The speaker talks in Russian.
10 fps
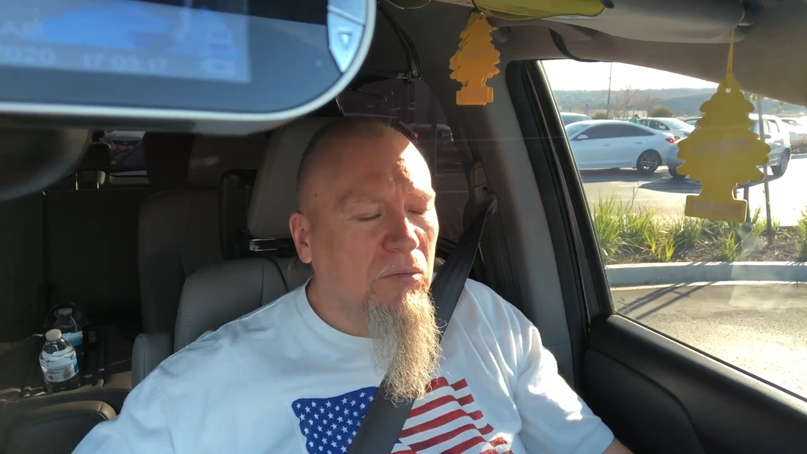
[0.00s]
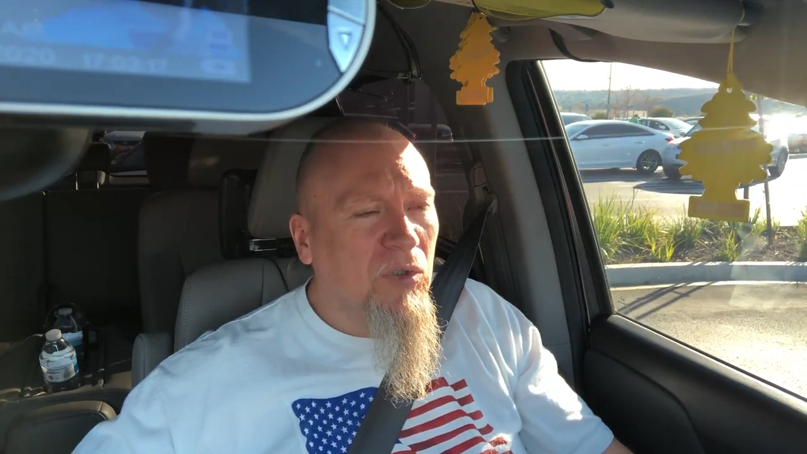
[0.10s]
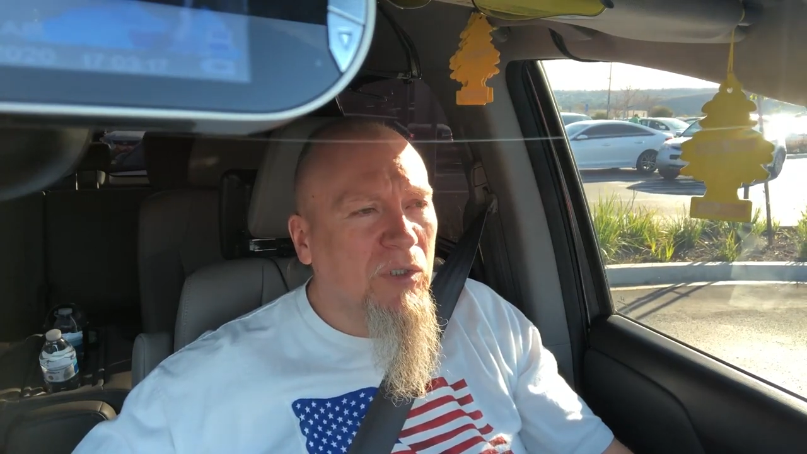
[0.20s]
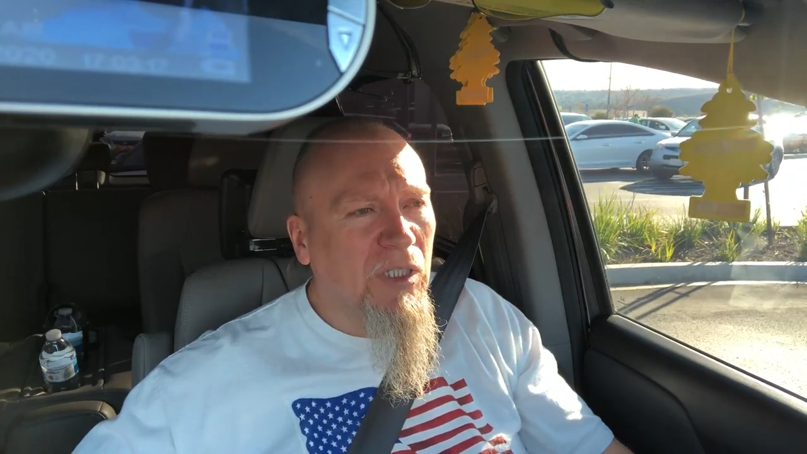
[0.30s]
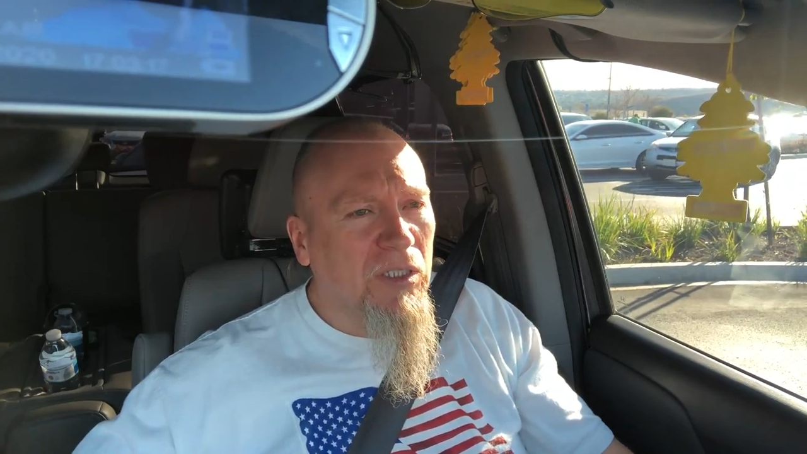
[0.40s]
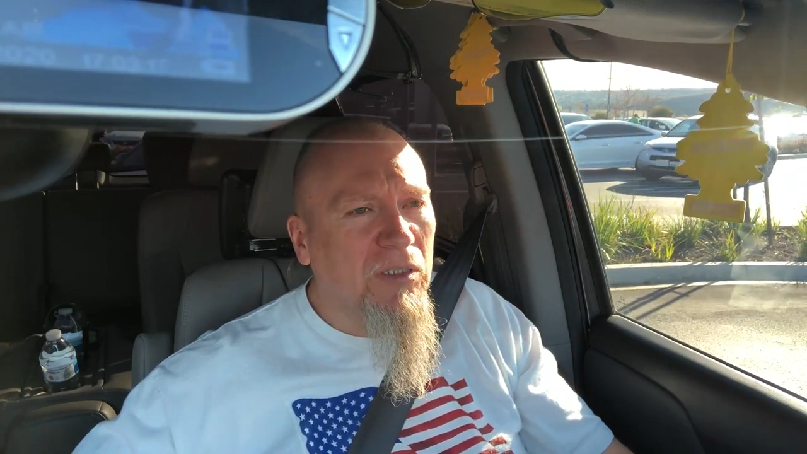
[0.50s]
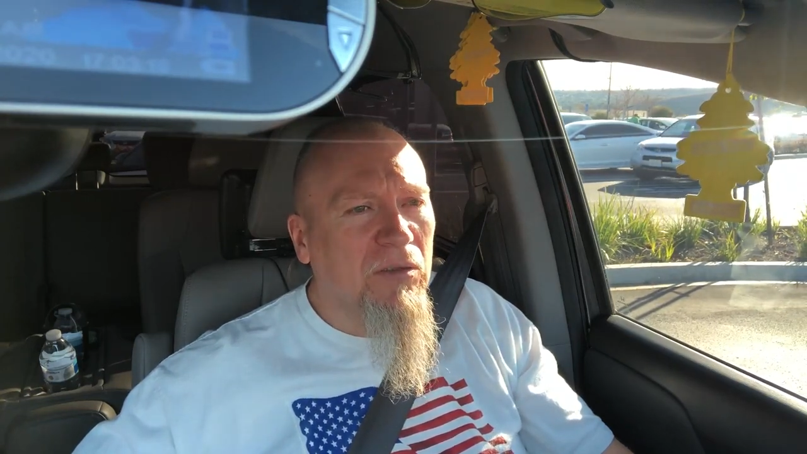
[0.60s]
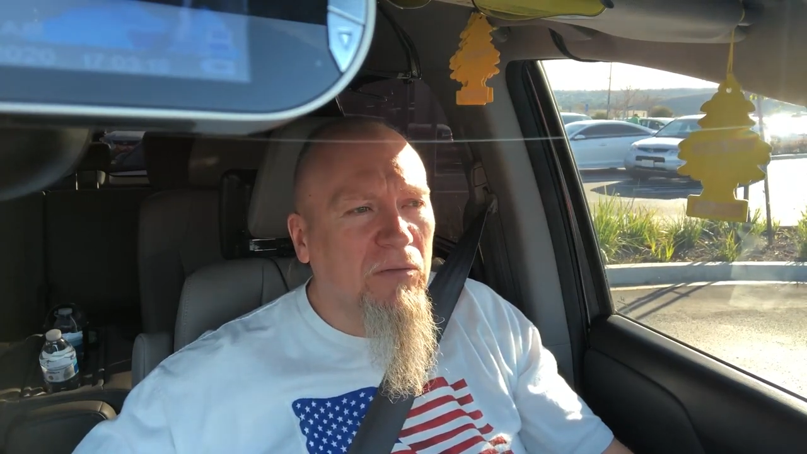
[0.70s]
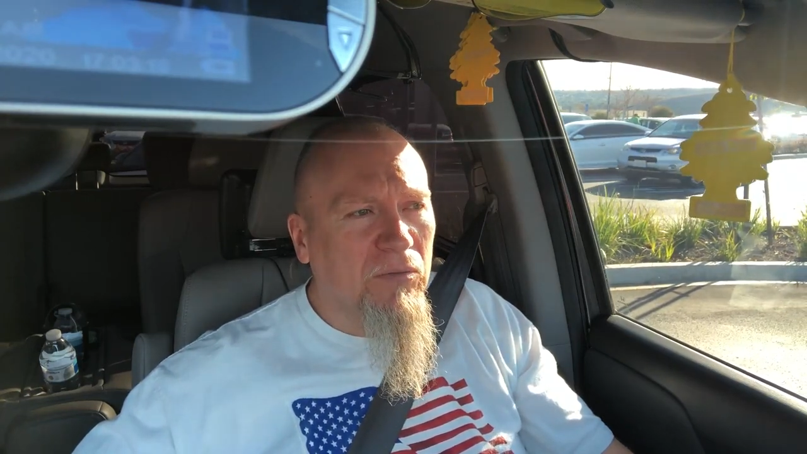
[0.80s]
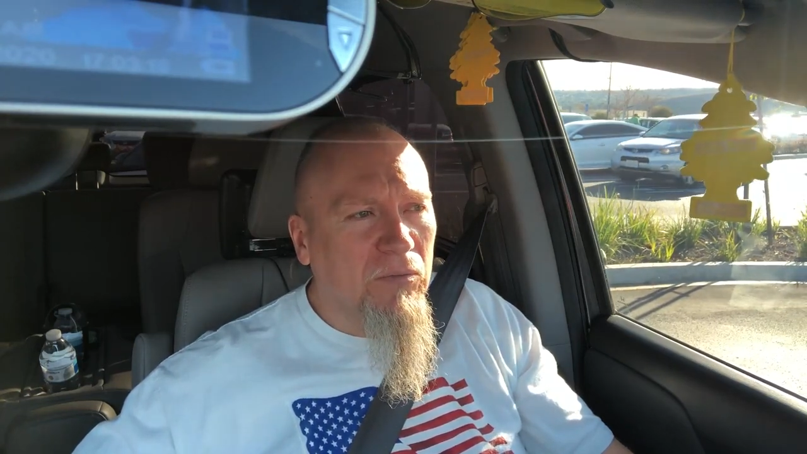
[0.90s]
ну,
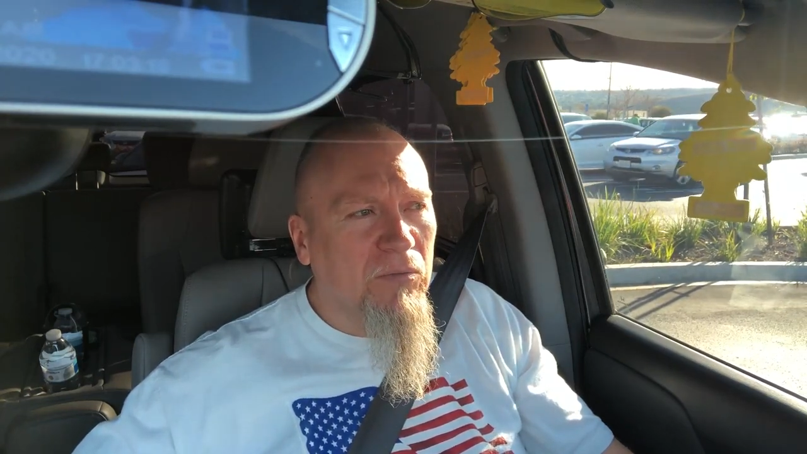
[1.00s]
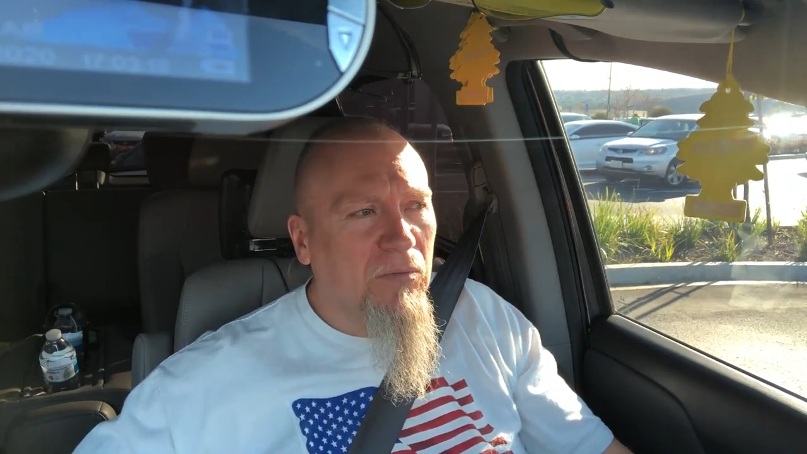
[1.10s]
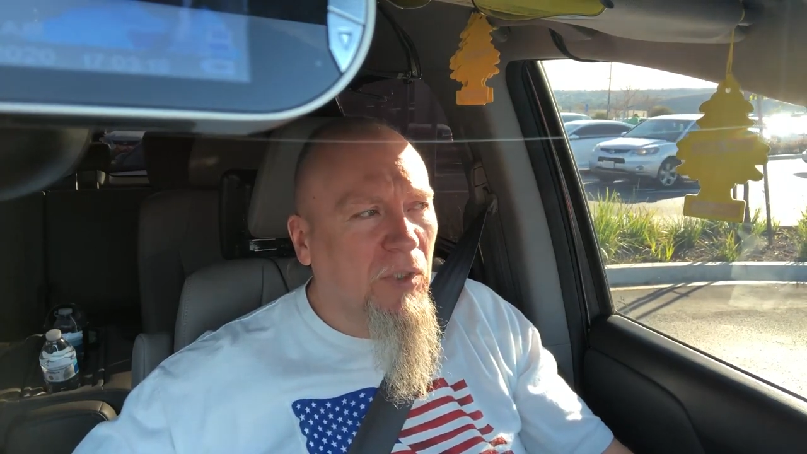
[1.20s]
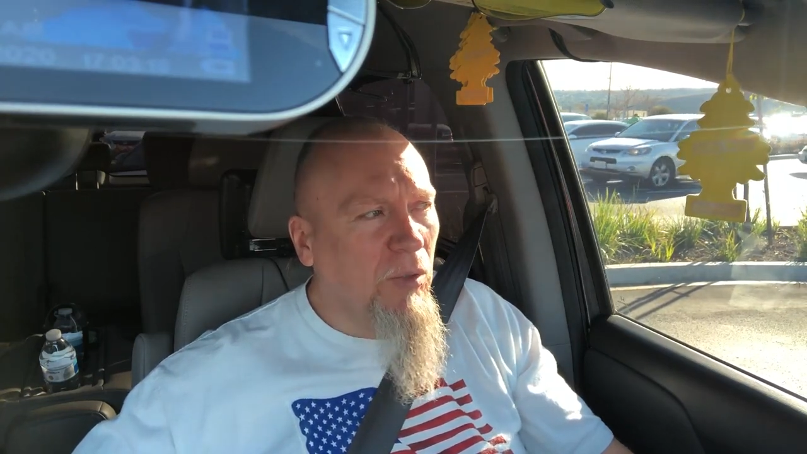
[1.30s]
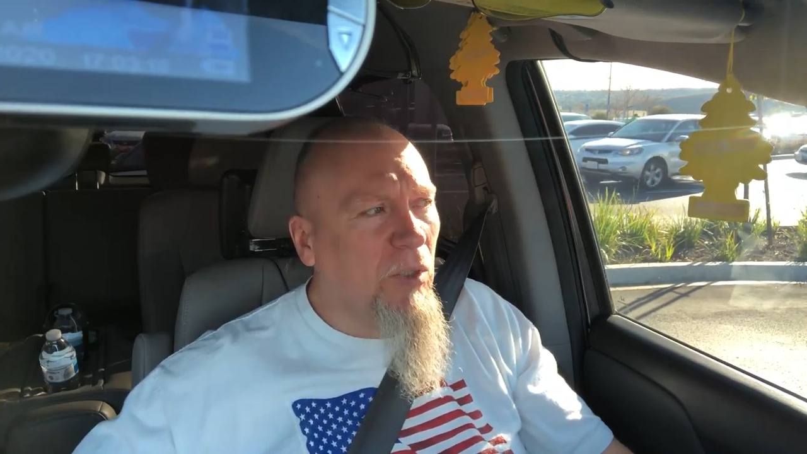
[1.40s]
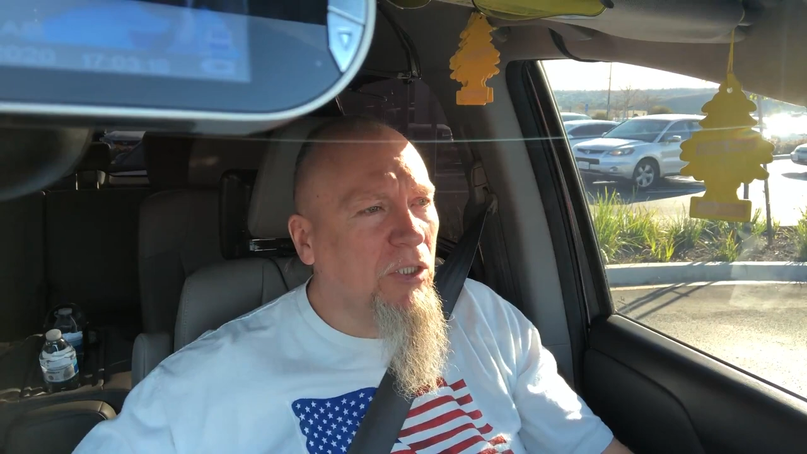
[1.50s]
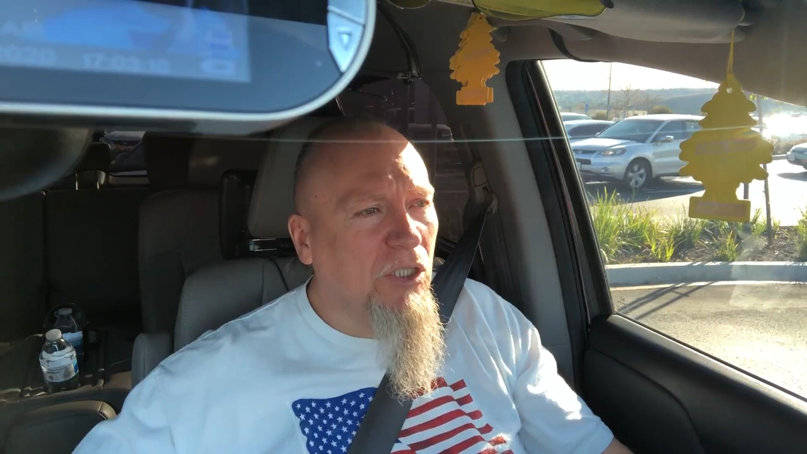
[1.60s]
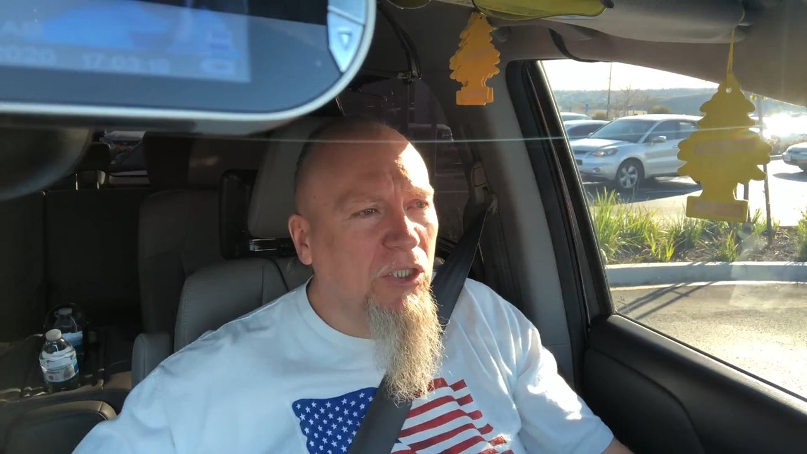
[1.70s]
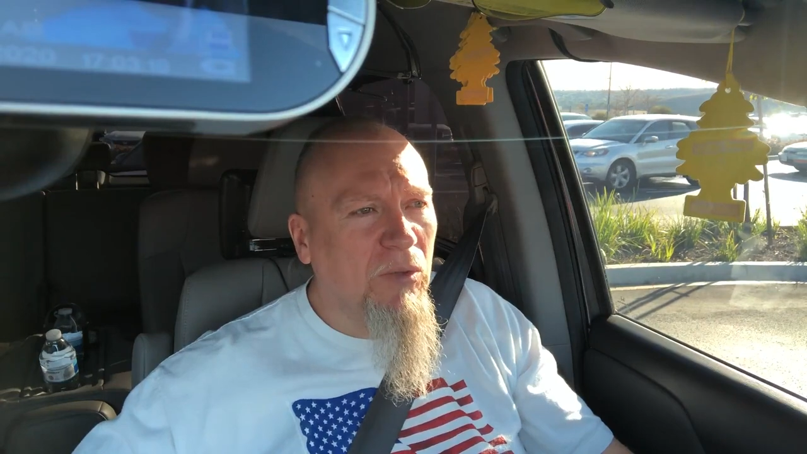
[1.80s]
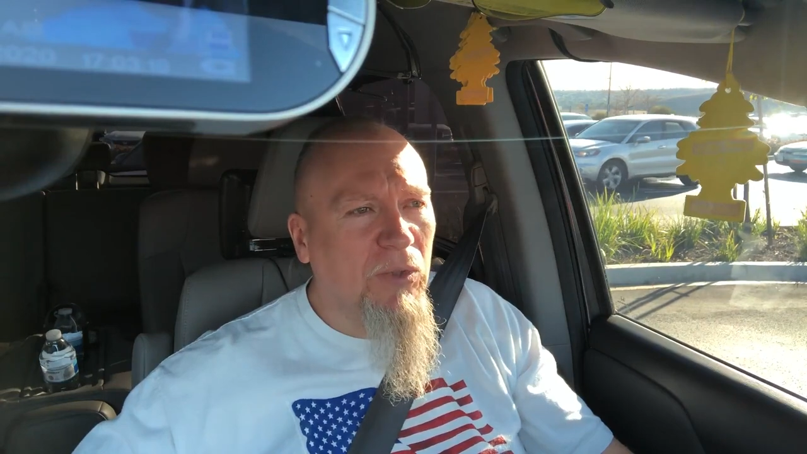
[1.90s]
где-то не
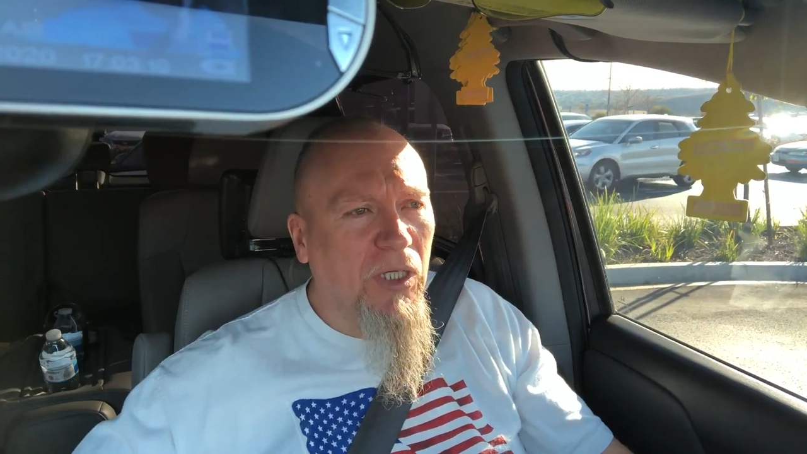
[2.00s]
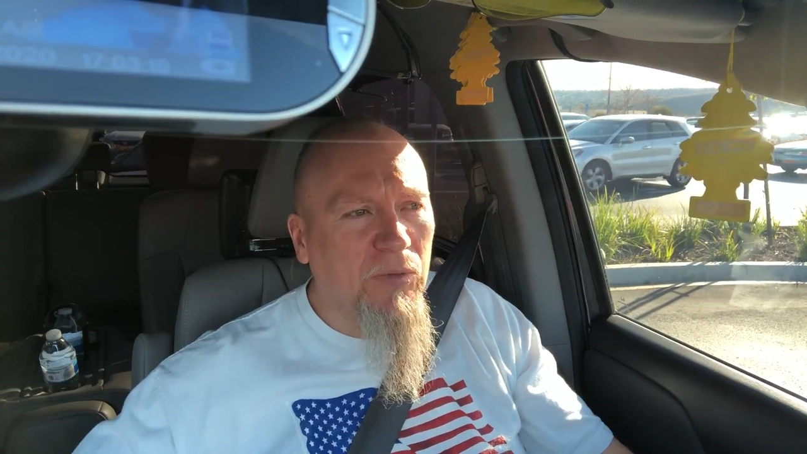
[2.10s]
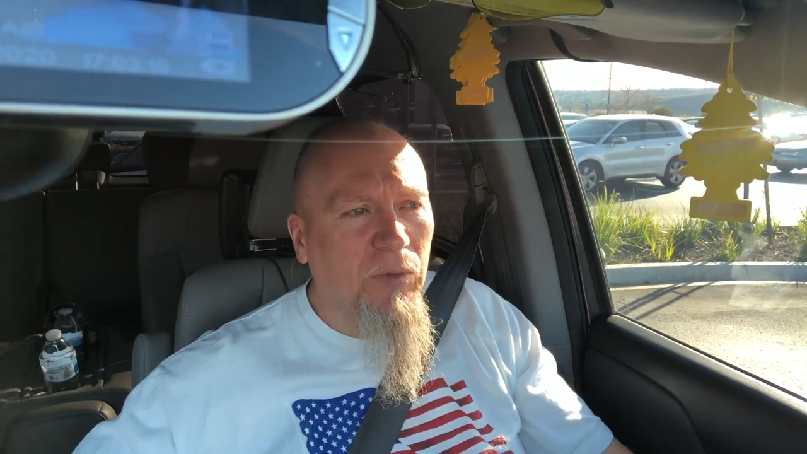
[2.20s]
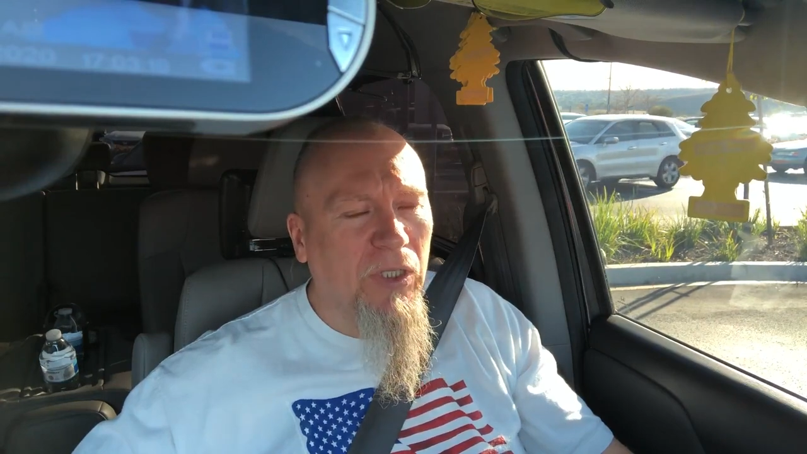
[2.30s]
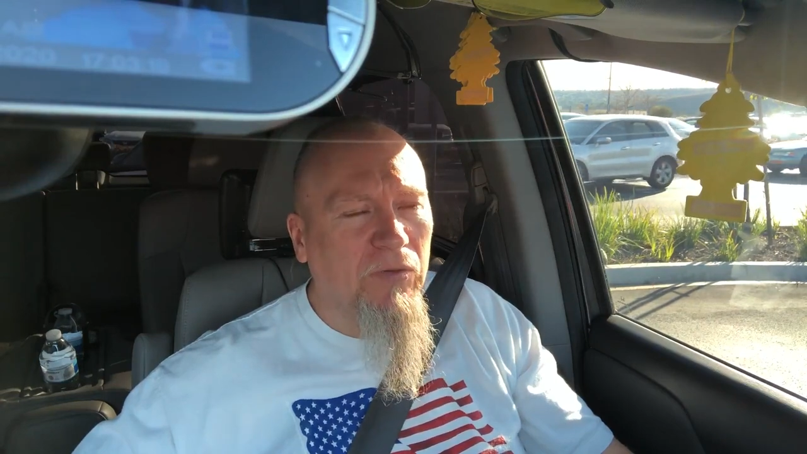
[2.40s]
меньше, чем наш был,